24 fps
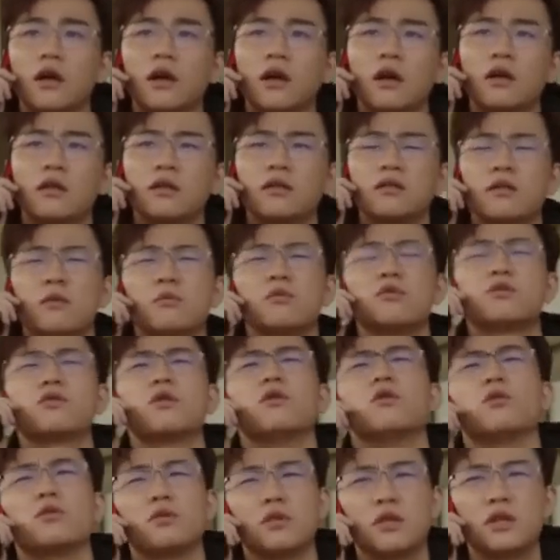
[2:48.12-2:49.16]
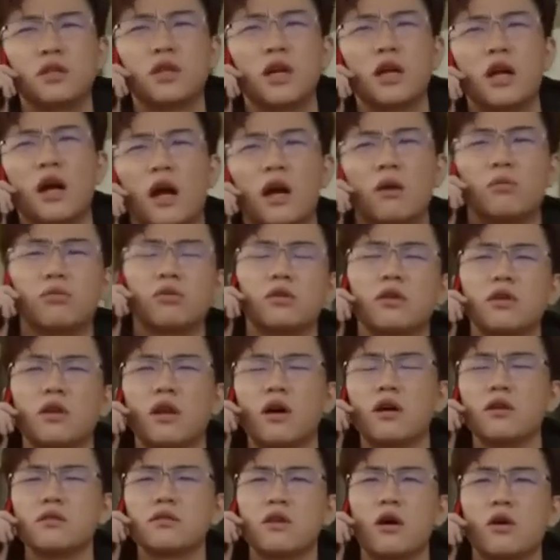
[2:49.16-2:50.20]
啊，你怎么总是这样？不是
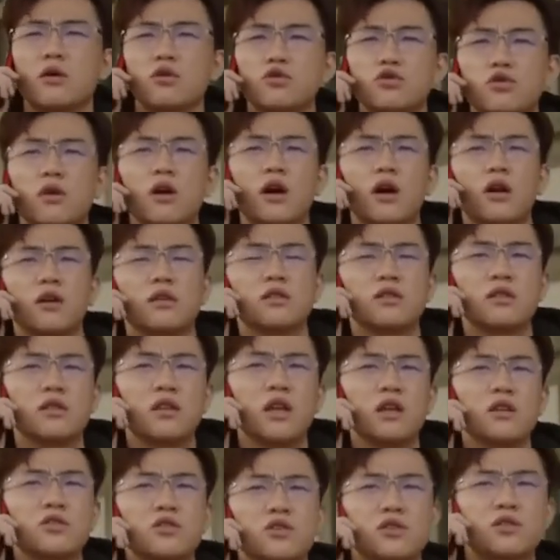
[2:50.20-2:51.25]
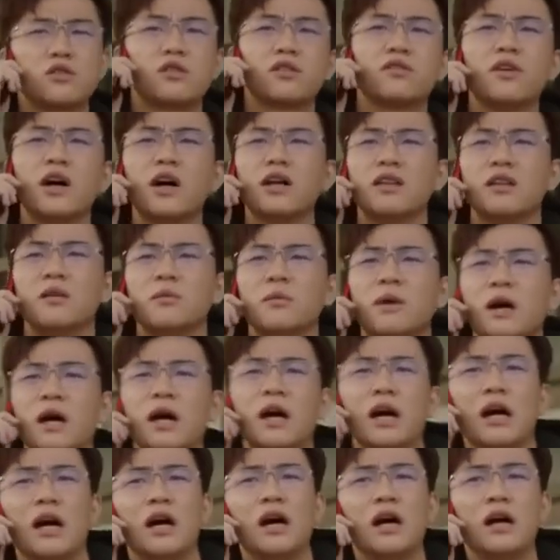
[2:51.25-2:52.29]
老早就说好了今天一起吃饭的
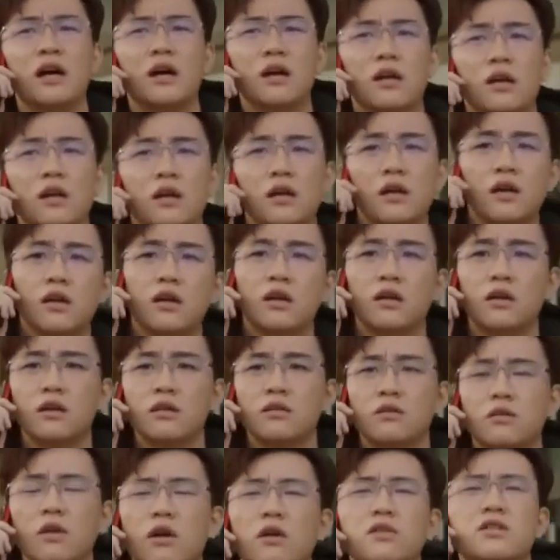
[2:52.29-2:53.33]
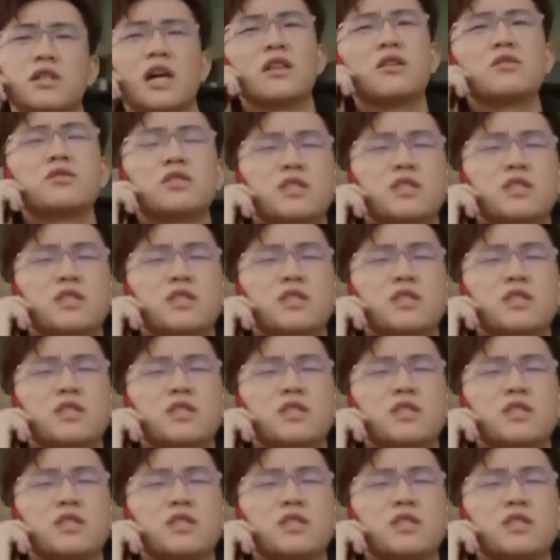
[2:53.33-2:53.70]
吗？你又要加到